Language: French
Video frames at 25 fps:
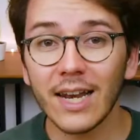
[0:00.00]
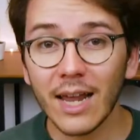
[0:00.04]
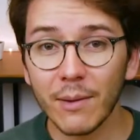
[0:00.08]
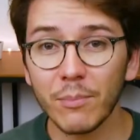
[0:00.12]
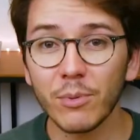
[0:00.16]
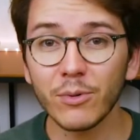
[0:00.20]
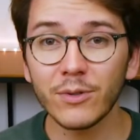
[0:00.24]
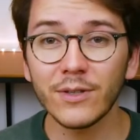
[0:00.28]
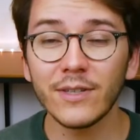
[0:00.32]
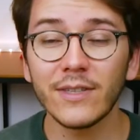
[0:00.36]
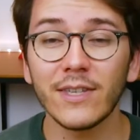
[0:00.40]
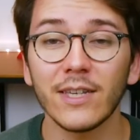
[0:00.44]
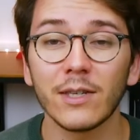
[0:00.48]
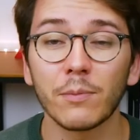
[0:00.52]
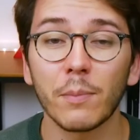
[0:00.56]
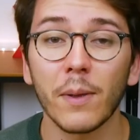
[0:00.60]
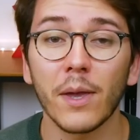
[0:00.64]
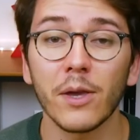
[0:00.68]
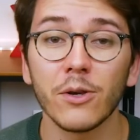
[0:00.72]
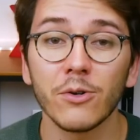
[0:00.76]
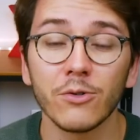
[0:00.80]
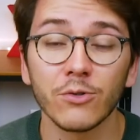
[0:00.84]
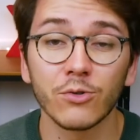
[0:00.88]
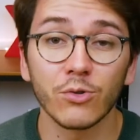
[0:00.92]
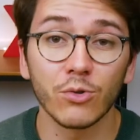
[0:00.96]
La petite
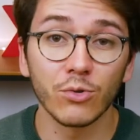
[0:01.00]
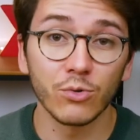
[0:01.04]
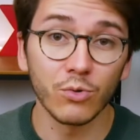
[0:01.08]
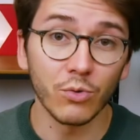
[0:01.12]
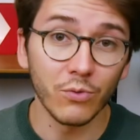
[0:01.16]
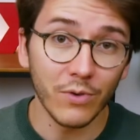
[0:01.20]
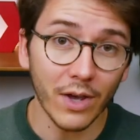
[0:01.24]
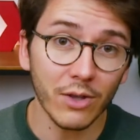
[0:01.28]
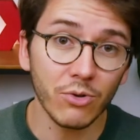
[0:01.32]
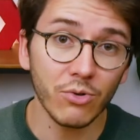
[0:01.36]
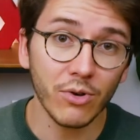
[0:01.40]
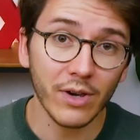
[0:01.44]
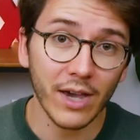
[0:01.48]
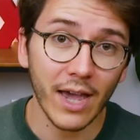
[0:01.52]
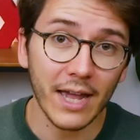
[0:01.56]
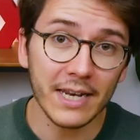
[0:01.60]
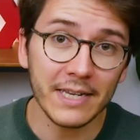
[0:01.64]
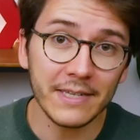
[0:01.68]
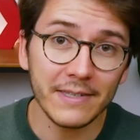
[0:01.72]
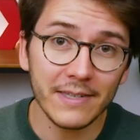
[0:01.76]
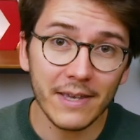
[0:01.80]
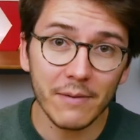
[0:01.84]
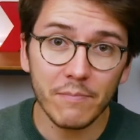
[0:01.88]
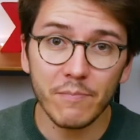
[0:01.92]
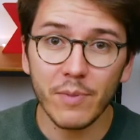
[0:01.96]
expérience que tu viens de
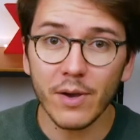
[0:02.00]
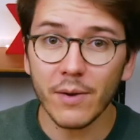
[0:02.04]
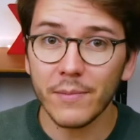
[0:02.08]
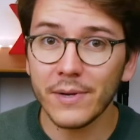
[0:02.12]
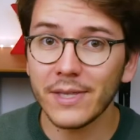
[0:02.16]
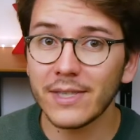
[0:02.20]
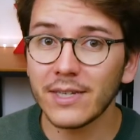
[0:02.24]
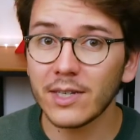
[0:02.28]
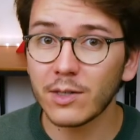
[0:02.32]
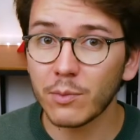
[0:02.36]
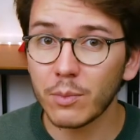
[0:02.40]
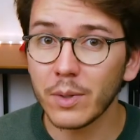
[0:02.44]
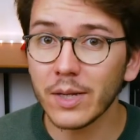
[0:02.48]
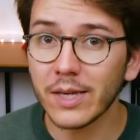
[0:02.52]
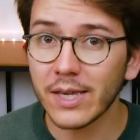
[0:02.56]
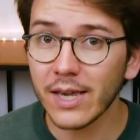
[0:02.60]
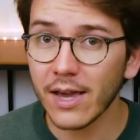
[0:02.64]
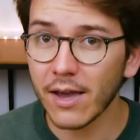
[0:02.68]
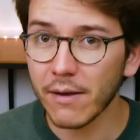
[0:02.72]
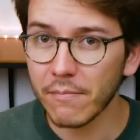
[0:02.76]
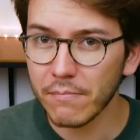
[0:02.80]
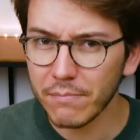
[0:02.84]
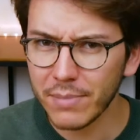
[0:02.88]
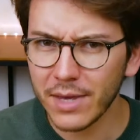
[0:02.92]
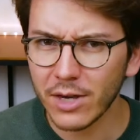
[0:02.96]
réaliser permet d'expliquer
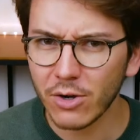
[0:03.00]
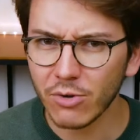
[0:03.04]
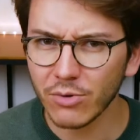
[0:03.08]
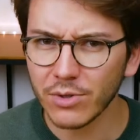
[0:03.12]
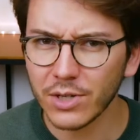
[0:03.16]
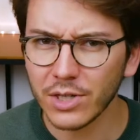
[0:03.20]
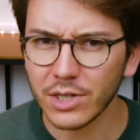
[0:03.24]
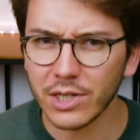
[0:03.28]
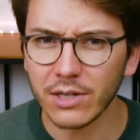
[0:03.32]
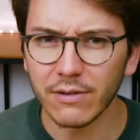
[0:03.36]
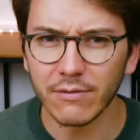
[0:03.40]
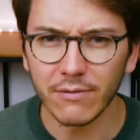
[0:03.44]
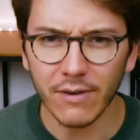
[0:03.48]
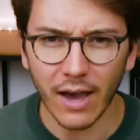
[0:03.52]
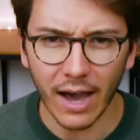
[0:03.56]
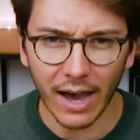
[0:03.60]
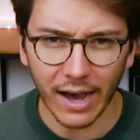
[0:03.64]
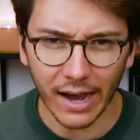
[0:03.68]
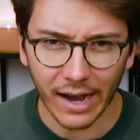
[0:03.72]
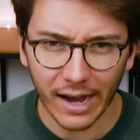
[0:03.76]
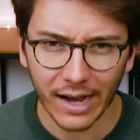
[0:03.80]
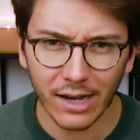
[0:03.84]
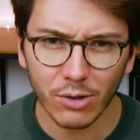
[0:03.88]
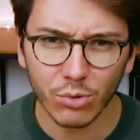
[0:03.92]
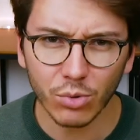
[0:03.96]
un biais cognitif,
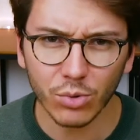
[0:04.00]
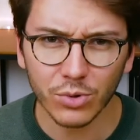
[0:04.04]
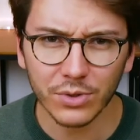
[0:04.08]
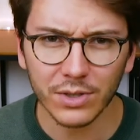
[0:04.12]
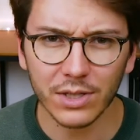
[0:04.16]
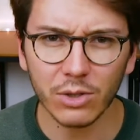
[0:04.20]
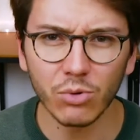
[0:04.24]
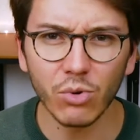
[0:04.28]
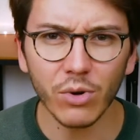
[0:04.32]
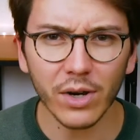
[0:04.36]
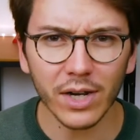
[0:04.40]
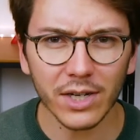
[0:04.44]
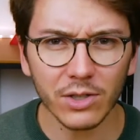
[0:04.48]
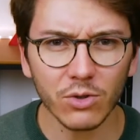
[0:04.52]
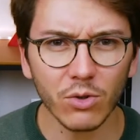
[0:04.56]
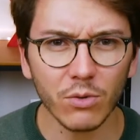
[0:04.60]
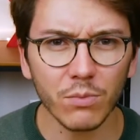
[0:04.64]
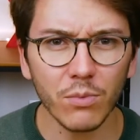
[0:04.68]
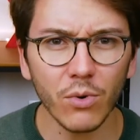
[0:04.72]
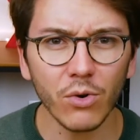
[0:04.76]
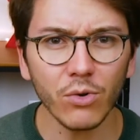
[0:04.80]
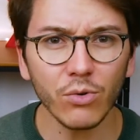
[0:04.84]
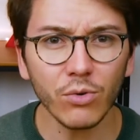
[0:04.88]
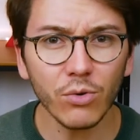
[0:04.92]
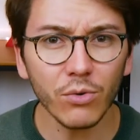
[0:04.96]
un raccourci de
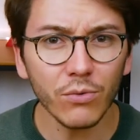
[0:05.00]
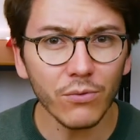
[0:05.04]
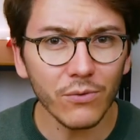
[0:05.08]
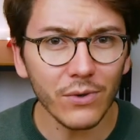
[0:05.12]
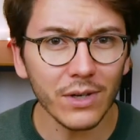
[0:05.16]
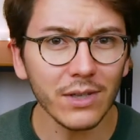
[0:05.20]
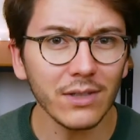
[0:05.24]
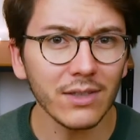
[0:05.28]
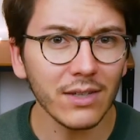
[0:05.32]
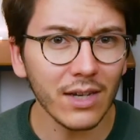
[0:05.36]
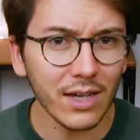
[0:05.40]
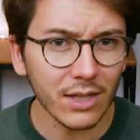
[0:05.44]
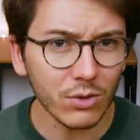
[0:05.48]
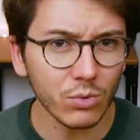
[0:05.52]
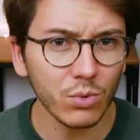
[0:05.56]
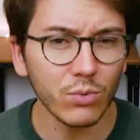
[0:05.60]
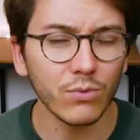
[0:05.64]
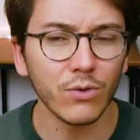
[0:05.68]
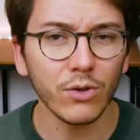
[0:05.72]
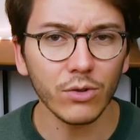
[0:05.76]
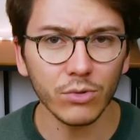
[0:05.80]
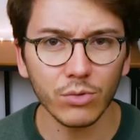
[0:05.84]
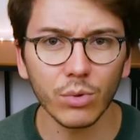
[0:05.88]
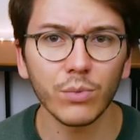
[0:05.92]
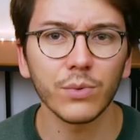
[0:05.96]
raisonnement que fait très
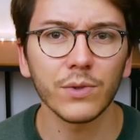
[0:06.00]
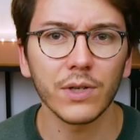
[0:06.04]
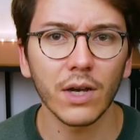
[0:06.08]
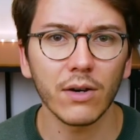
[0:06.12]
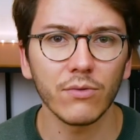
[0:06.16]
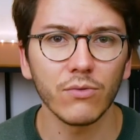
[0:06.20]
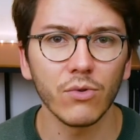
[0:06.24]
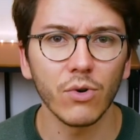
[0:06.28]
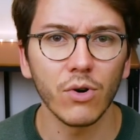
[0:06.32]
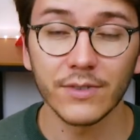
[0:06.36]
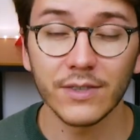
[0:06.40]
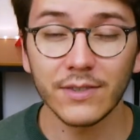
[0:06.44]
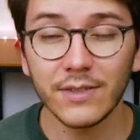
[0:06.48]
souvent ton cerveau.